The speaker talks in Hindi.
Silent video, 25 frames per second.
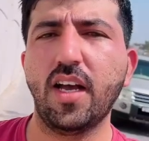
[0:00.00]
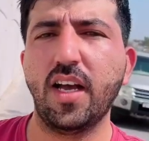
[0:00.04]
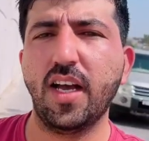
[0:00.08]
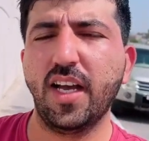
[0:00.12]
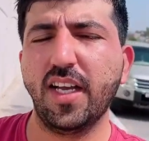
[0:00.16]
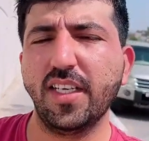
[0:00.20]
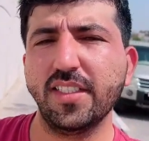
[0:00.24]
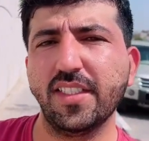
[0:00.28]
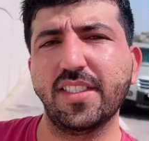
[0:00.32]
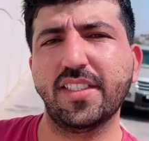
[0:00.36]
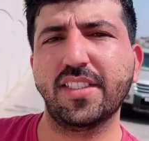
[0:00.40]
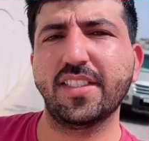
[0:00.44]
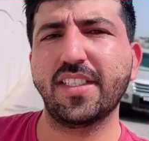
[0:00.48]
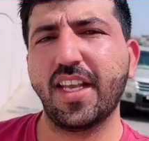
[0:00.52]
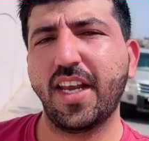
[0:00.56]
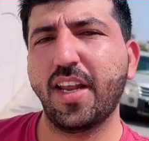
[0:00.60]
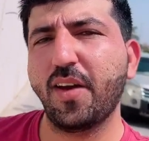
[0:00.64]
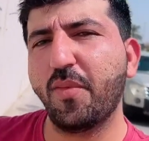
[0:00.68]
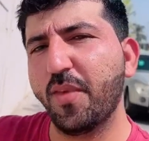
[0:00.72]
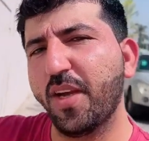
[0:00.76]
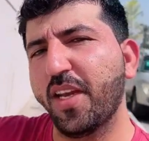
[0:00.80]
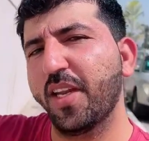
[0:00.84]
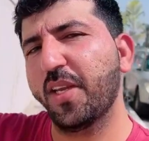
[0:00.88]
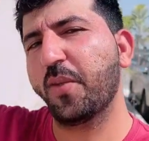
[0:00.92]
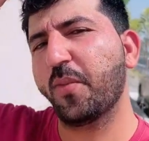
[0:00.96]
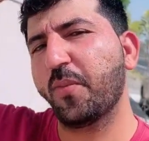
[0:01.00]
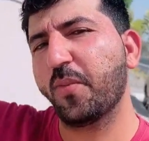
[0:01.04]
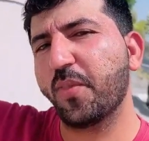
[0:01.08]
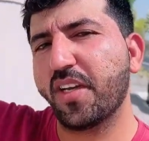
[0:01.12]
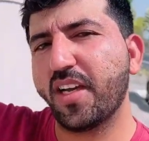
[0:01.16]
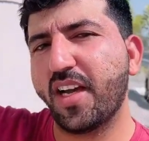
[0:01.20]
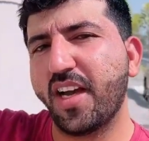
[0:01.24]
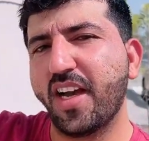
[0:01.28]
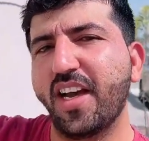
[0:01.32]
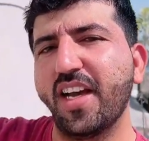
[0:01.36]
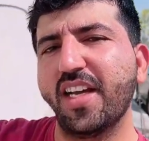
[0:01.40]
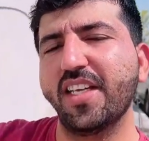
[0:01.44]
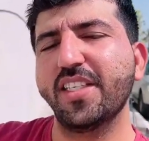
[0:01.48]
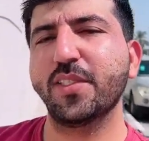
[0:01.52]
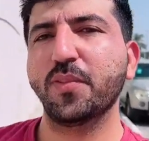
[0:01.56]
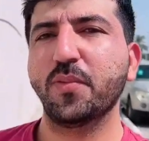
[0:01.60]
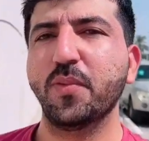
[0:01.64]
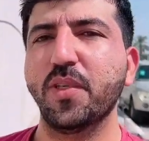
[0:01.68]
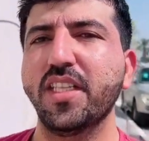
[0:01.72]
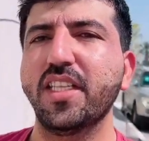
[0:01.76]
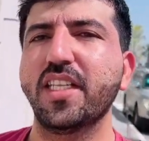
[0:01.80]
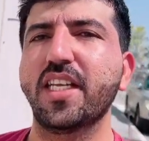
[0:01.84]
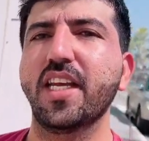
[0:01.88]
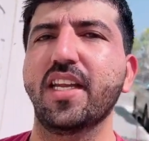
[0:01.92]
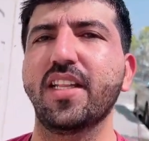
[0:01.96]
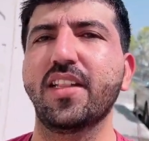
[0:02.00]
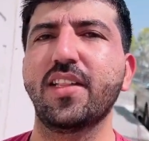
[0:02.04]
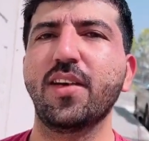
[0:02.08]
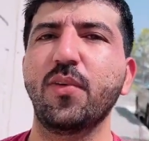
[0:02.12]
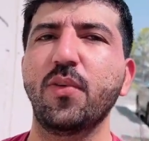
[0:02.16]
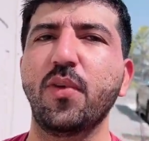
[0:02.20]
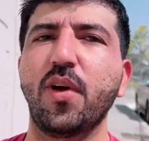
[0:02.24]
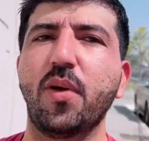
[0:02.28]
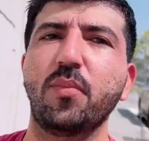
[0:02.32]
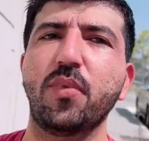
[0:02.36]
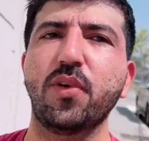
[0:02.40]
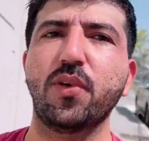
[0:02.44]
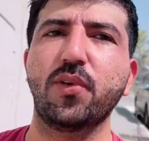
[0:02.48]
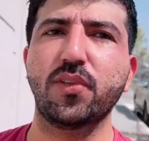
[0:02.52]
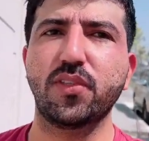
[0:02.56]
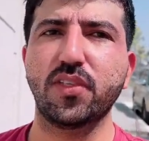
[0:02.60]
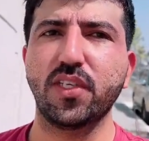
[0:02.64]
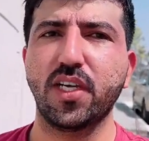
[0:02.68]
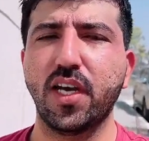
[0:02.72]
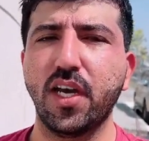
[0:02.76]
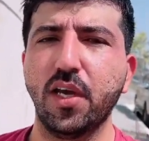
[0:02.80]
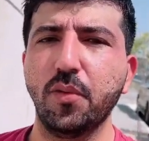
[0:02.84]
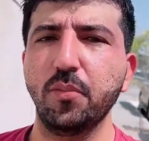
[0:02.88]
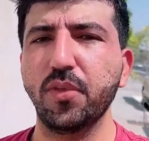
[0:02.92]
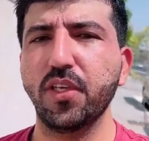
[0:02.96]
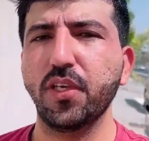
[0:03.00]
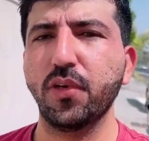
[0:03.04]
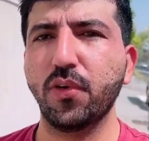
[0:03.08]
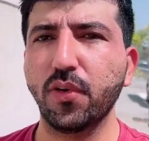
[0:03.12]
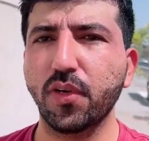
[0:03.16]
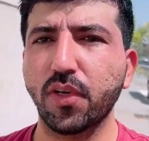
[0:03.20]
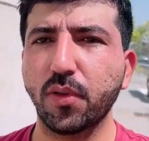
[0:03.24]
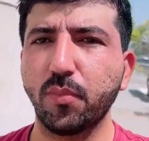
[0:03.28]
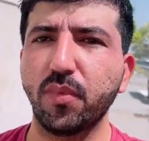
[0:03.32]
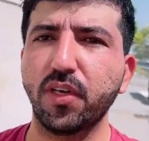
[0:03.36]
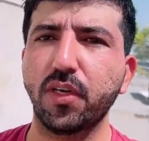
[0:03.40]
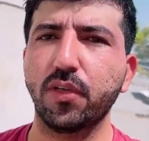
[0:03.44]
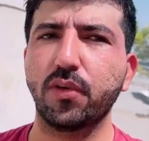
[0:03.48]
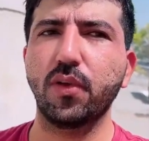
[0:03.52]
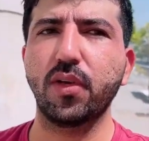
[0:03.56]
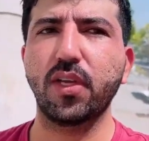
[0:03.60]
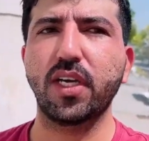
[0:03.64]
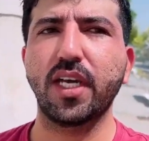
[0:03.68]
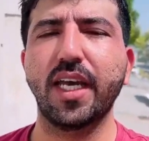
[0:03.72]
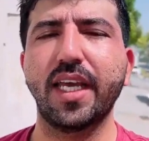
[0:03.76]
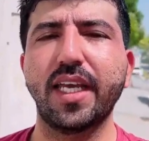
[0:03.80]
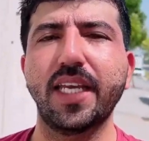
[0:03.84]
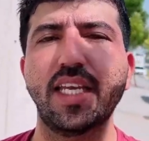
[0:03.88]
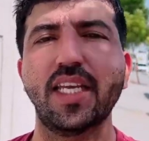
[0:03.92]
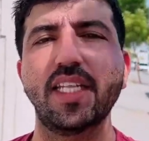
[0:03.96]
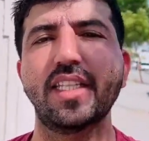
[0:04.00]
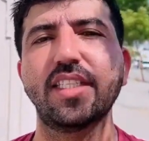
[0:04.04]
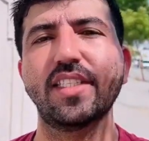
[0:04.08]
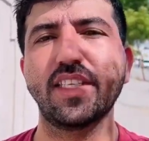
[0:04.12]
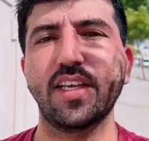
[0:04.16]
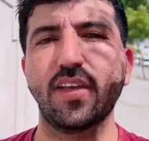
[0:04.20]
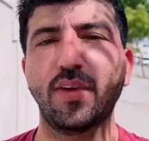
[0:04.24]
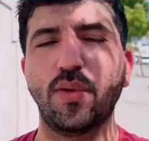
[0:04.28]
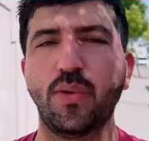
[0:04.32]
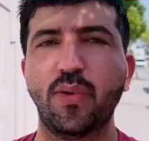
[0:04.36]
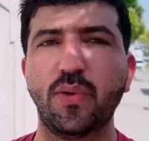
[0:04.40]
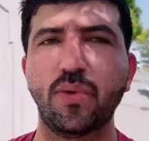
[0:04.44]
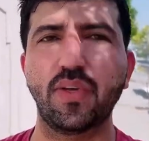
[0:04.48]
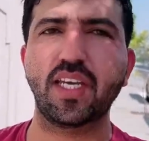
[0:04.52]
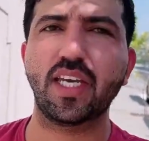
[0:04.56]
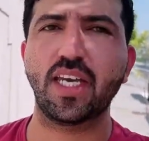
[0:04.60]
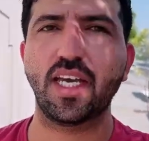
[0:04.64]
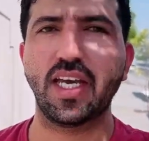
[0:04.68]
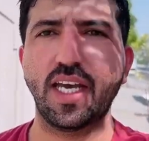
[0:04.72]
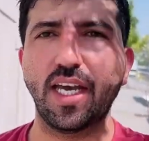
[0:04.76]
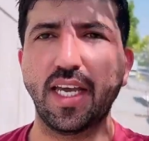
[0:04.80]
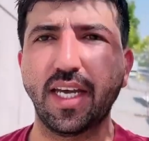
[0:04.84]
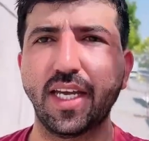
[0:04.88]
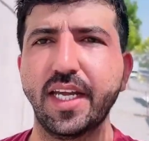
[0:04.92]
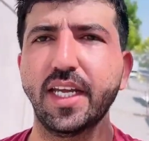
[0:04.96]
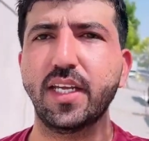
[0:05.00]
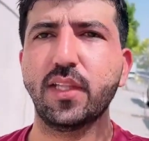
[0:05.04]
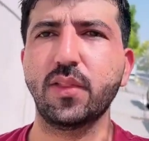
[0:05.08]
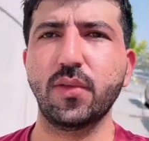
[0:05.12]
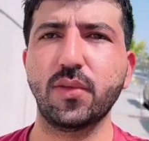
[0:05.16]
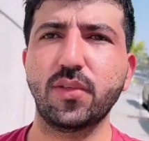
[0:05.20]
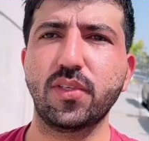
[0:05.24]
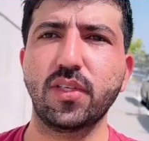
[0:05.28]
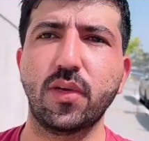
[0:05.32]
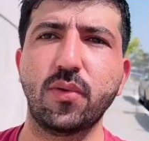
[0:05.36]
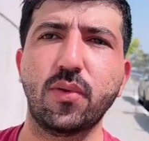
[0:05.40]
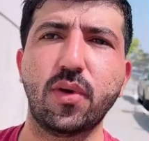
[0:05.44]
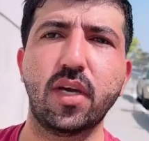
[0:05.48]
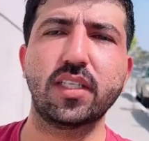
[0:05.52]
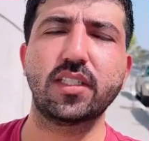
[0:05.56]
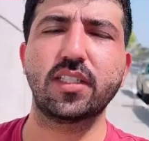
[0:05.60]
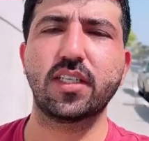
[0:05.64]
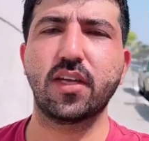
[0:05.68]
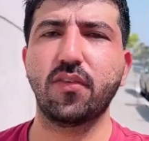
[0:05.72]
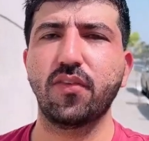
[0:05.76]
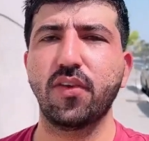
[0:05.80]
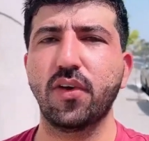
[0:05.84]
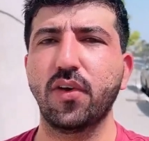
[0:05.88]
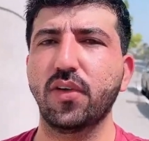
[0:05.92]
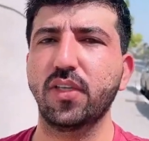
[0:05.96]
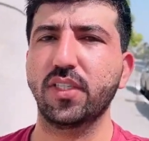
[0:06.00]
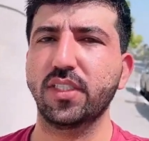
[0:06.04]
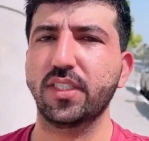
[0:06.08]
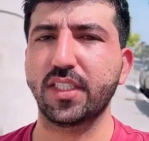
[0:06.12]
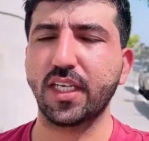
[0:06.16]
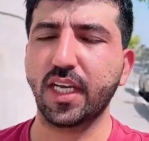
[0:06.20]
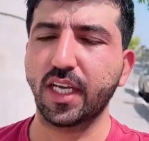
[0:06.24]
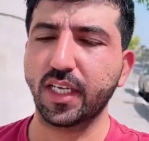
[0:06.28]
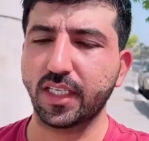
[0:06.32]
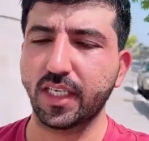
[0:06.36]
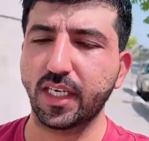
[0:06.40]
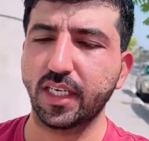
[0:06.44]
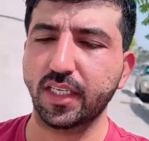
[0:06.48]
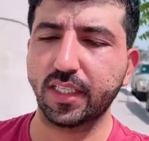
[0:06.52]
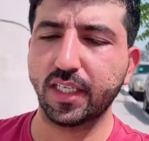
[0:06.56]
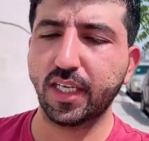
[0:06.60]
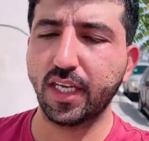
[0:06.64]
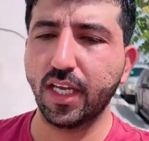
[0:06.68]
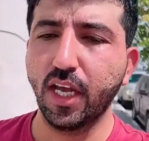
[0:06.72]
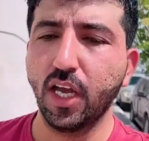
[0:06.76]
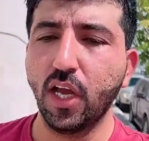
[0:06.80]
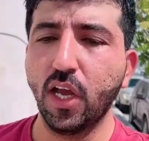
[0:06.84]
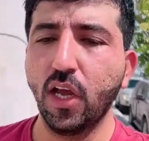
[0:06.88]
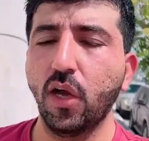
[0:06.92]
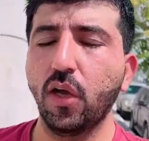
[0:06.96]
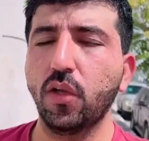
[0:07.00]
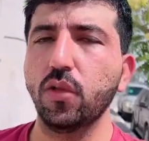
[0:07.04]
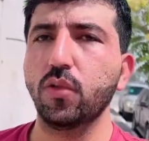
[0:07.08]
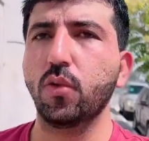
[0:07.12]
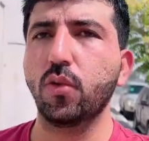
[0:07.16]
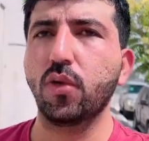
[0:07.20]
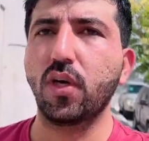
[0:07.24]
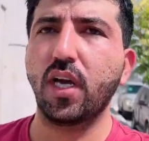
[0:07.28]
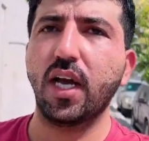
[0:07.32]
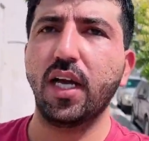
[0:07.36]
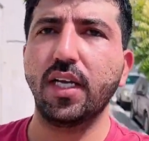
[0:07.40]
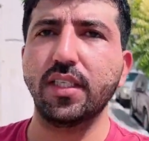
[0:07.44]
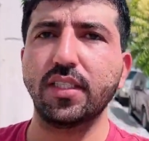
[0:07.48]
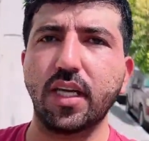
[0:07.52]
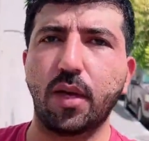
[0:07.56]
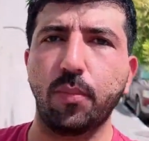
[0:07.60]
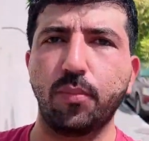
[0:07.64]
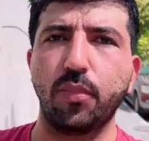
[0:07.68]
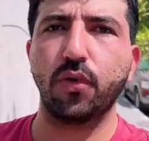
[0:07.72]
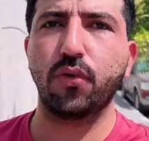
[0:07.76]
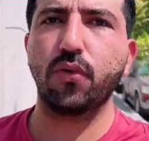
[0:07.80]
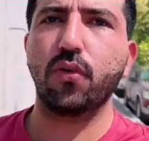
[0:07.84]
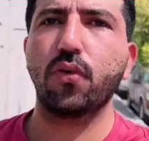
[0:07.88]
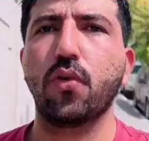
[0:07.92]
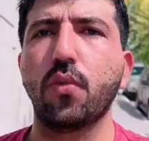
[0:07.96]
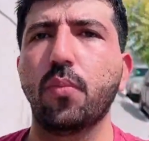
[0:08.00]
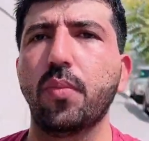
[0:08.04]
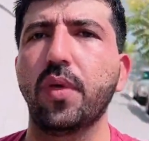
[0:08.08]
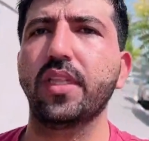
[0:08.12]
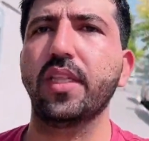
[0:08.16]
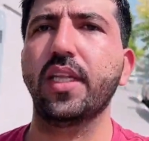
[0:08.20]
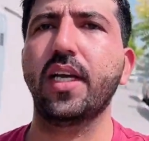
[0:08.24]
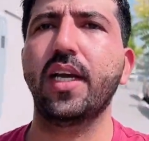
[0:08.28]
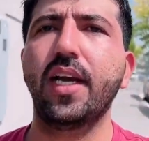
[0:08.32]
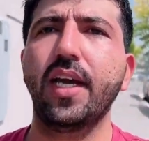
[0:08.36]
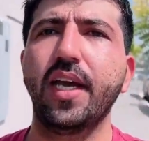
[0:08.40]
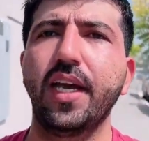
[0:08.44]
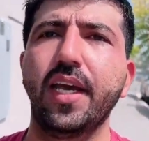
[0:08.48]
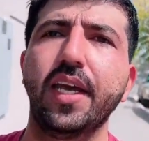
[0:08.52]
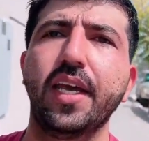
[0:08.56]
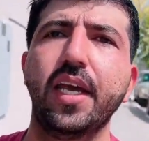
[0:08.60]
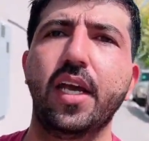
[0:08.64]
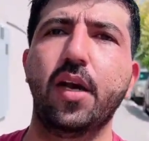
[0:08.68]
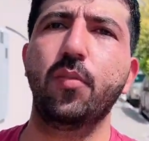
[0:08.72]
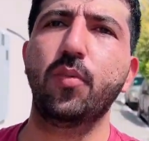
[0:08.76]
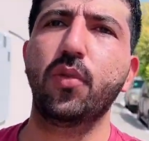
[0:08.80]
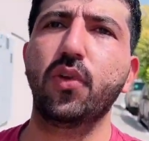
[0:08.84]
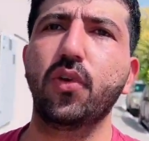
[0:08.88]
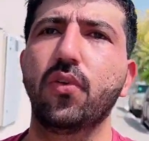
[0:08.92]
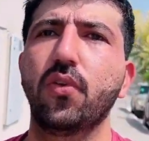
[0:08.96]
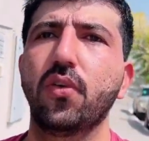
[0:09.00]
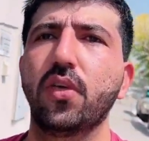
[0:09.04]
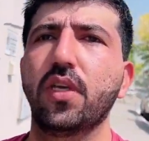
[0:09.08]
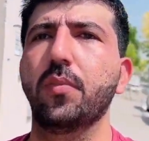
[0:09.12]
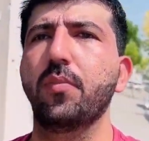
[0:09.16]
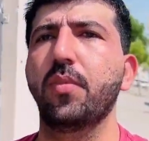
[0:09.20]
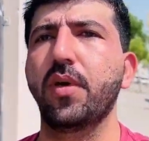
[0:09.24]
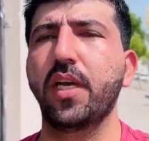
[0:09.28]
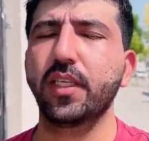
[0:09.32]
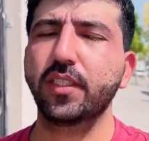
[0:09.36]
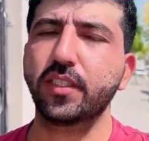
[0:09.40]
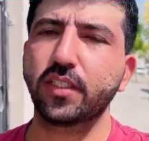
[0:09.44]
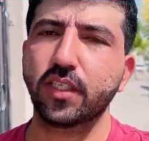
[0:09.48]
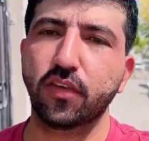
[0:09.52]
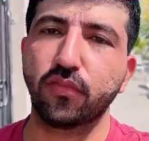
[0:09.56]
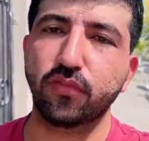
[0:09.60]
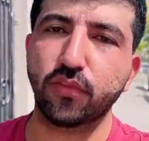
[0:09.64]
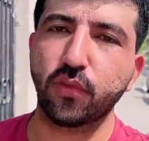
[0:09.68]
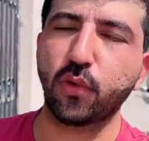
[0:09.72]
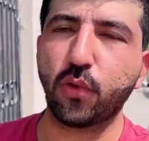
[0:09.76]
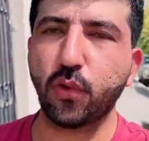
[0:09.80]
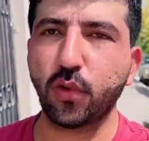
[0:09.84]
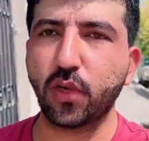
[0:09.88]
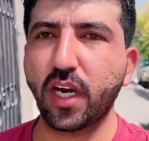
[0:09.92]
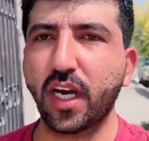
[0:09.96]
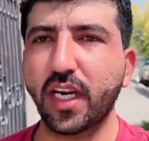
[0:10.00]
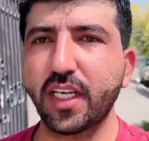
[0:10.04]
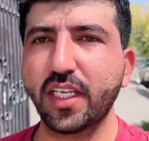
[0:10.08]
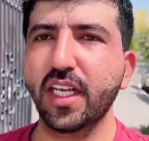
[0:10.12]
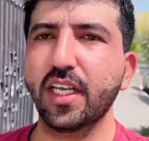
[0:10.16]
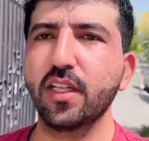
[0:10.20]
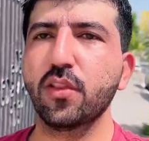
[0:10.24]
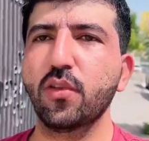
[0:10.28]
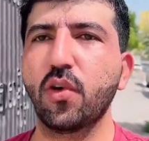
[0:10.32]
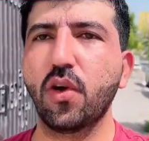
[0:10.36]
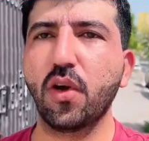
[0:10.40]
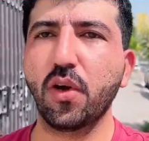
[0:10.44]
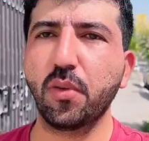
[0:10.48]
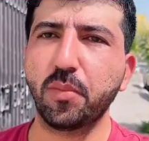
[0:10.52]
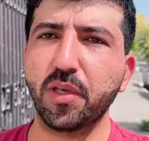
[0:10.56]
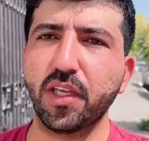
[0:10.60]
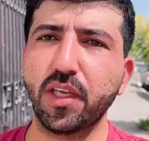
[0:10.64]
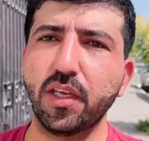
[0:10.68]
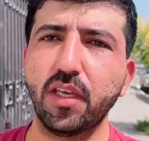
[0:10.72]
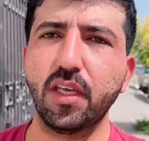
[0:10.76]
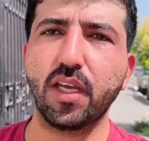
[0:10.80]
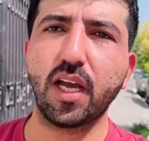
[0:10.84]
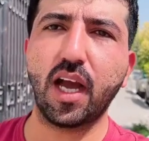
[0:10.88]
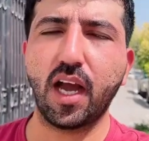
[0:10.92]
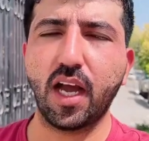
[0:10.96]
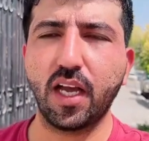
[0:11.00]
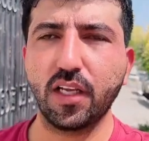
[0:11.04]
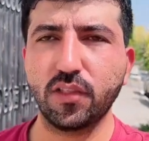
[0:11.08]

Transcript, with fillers: असलम गाइस उम्मीद करता हूँ आप लोग जहाँ भी होंगे बिल्कुल खैरियत से होंगे हर एक तो चलो आज का ब्लॉग स्टार्ट करते हैं तो गाइस आप लोगों को पता है हम लोगों के पास सिर्फ दो गाड़ियाँ तो अभी